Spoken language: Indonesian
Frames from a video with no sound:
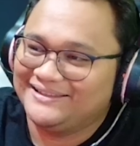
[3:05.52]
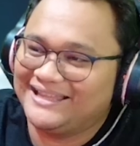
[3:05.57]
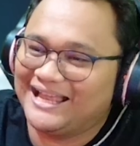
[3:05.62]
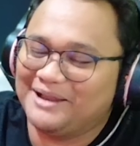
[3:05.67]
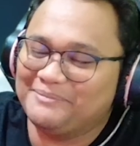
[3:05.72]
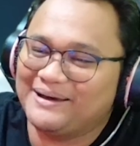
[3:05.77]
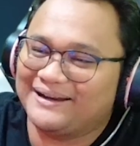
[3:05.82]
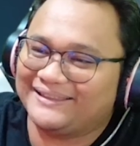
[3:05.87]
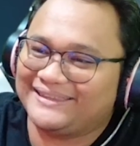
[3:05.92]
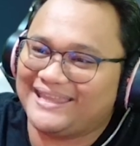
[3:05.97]
Dalam
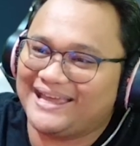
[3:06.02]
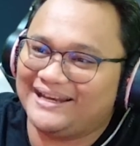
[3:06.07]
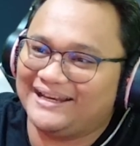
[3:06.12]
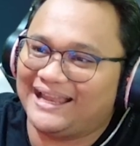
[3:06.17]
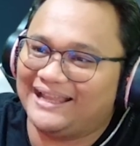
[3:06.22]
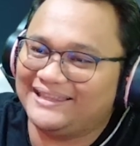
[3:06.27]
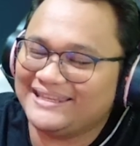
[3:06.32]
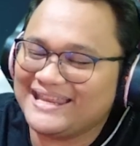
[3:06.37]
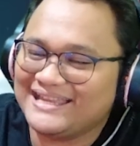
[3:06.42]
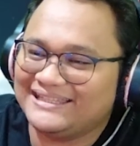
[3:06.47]
artian
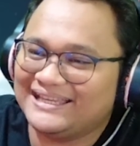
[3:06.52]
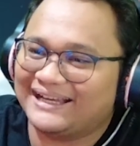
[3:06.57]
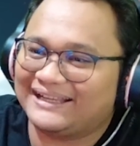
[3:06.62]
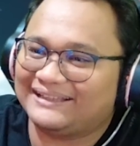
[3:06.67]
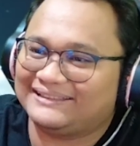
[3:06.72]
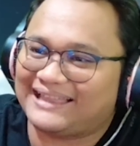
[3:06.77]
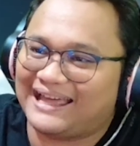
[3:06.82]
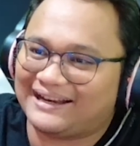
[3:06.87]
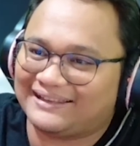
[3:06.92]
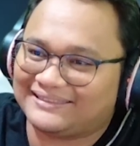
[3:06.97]
nanti diajak
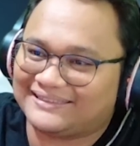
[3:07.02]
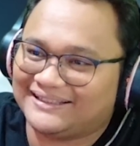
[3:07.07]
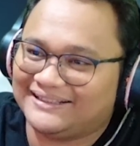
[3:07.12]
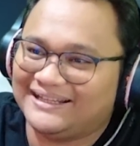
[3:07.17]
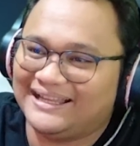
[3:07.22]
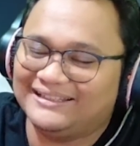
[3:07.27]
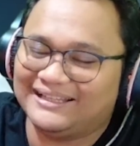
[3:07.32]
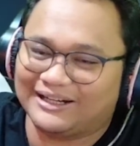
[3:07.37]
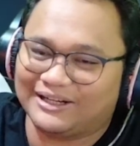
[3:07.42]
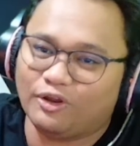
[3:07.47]
Turtle,
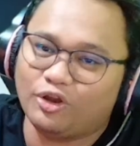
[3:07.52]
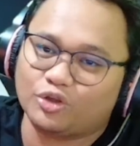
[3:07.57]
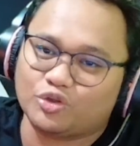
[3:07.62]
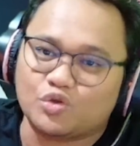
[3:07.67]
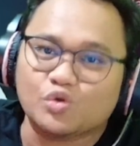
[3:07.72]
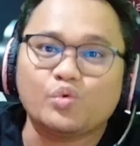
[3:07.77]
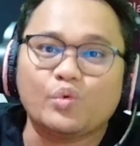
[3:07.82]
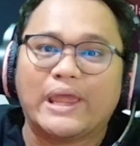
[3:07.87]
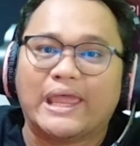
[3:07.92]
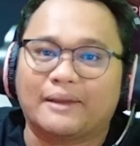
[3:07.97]
diajak Lord
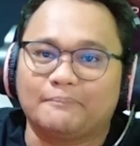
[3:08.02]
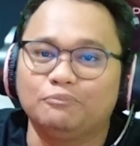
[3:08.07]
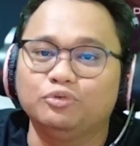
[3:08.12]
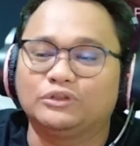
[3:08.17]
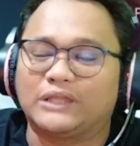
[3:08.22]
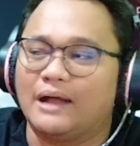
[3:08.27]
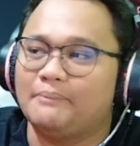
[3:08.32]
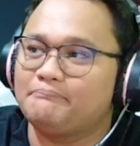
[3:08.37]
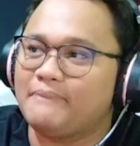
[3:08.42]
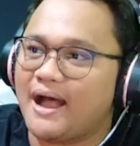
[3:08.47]
Cuek,
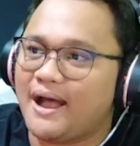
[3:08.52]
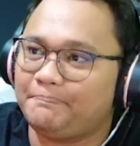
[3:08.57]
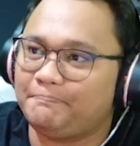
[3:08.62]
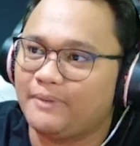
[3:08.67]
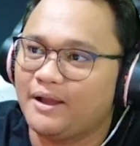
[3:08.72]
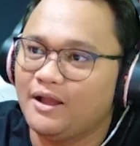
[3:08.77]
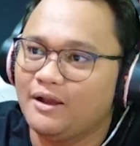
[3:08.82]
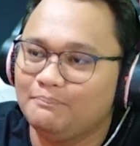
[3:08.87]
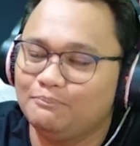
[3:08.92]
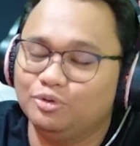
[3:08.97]
buta map,
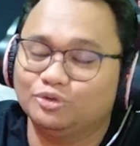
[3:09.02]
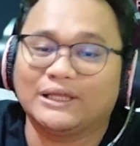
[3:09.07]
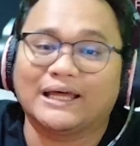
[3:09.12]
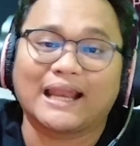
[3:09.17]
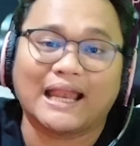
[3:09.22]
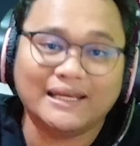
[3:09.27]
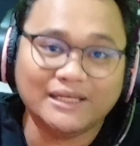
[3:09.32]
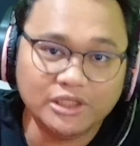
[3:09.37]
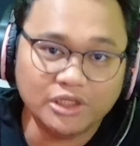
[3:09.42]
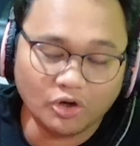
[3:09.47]

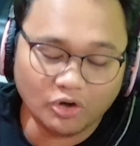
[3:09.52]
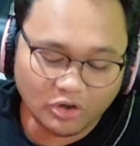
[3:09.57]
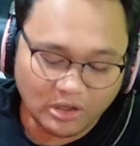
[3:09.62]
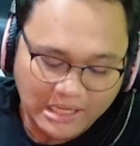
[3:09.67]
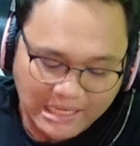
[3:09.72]
buta radio.